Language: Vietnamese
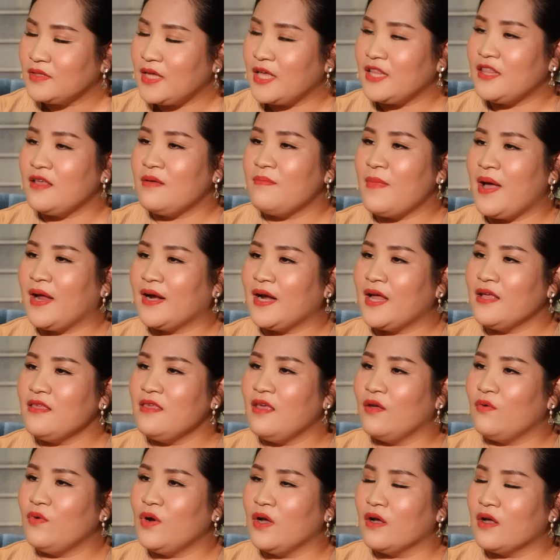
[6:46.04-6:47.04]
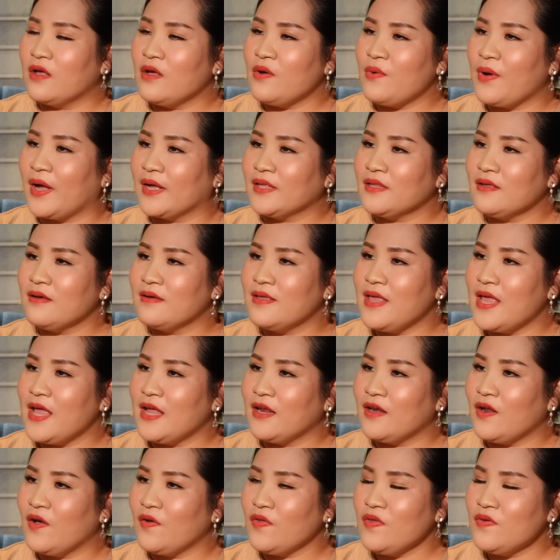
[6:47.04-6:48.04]
Vậy thì bạn đã chịu đựng cái khoảng thời
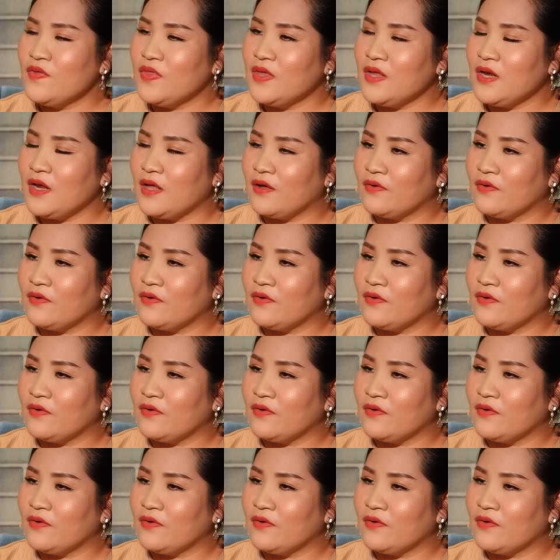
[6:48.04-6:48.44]
gian đó như thế